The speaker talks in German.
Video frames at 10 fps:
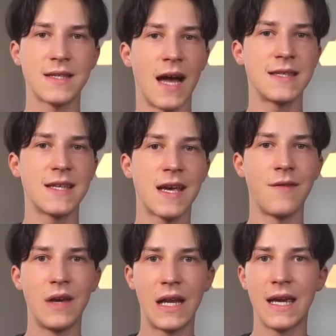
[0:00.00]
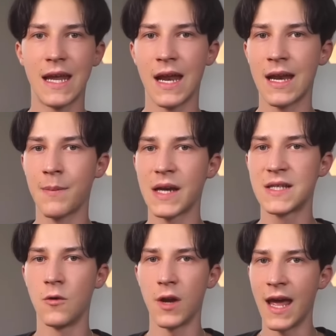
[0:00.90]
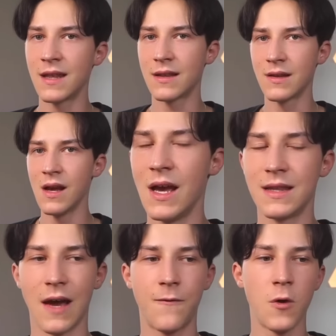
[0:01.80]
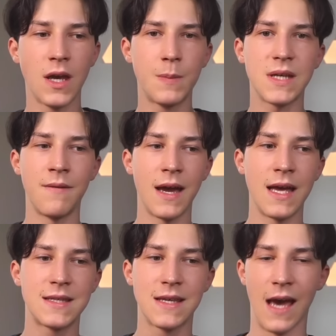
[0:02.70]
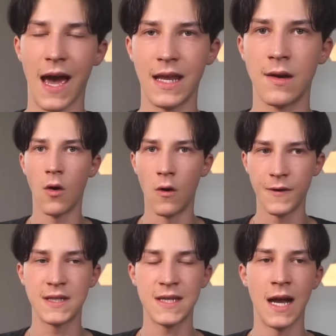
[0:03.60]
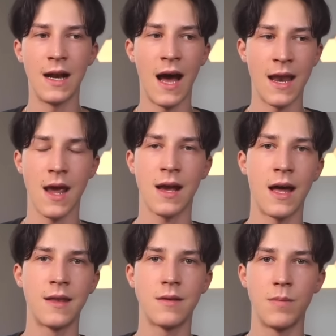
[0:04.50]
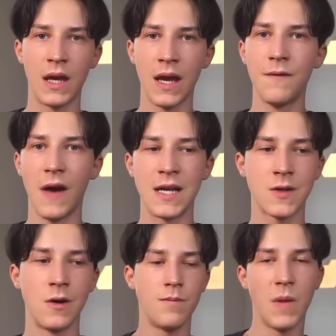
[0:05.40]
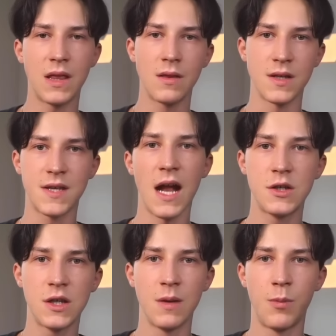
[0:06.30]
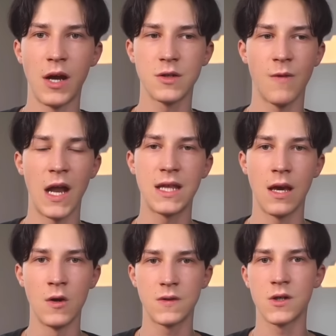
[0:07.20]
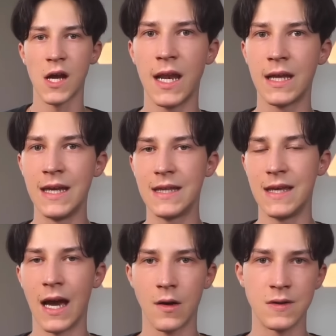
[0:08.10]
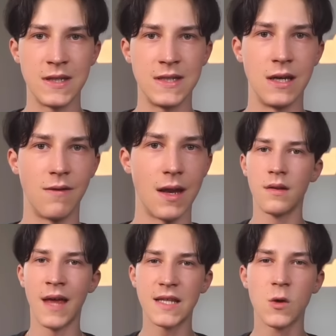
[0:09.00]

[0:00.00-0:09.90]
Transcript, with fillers: Ganze kann wirklich in einer Depression enden, dafür gibt es aber jetzt keinen offiziell anerkannten Begriff, also mit Nostalgic Depression werdet ihr höchstwahrscheinlich nicht diagnostiziert werden. Dazu